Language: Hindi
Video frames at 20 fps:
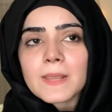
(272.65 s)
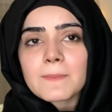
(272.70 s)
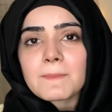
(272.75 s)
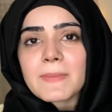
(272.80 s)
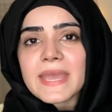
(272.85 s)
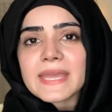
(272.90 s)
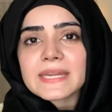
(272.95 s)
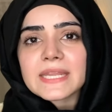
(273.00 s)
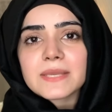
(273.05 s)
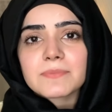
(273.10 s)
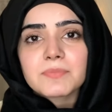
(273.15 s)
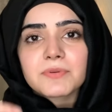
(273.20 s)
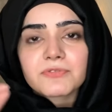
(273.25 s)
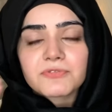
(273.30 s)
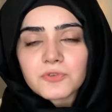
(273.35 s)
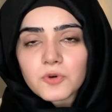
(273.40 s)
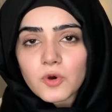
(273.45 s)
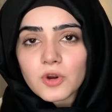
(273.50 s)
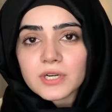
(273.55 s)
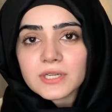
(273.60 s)
मैंने
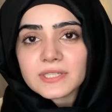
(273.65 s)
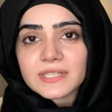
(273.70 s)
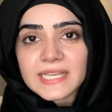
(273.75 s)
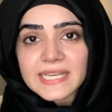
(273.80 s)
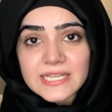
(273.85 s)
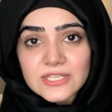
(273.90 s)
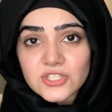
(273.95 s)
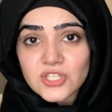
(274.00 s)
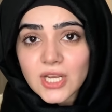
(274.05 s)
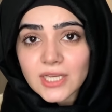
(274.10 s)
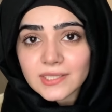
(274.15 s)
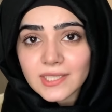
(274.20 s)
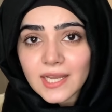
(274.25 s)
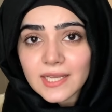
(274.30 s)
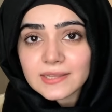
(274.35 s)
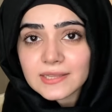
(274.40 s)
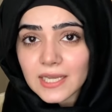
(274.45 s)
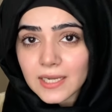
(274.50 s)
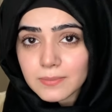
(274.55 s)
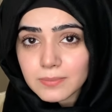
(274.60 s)
बिफोर खींचा था
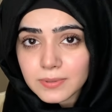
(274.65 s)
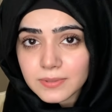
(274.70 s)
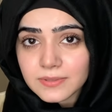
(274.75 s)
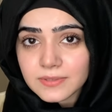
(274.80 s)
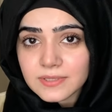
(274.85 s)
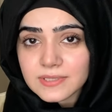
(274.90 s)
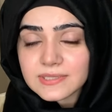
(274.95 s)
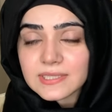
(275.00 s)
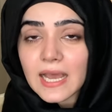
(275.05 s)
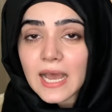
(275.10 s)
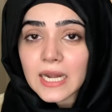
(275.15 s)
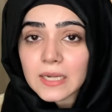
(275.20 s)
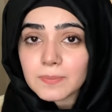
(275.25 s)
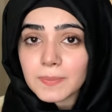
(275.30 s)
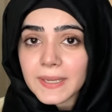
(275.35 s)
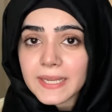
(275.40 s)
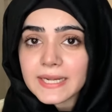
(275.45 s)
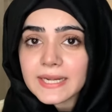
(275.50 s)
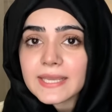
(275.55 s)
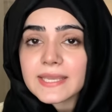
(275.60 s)
तब साल
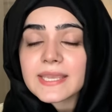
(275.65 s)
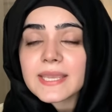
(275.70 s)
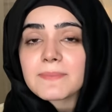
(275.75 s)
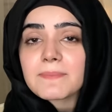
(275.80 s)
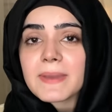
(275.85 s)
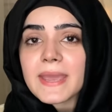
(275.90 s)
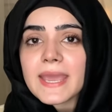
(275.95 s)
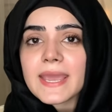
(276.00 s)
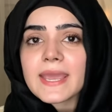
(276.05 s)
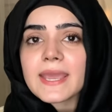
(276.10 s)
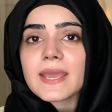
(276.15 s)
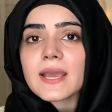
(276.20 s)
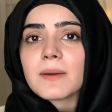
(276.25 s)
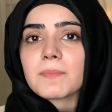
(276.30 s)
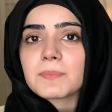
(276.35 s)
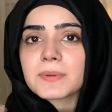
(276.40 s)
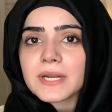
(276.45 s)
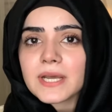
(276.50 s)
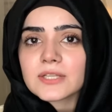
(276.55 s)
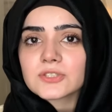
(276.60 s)
पहले कि मैं
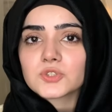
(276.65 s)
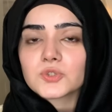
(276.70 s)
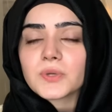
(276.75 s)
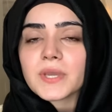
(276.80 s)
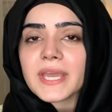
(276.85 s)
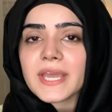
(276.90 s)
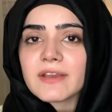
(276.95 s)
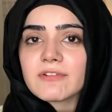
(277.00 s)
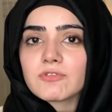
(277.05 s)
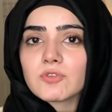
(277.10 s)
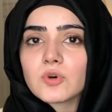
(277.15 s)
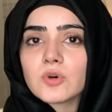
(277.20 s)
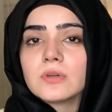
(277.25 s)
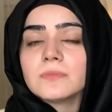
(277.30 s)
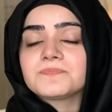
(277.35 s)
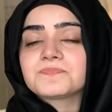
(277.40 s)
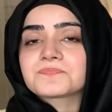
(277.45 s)
अपना जो है वो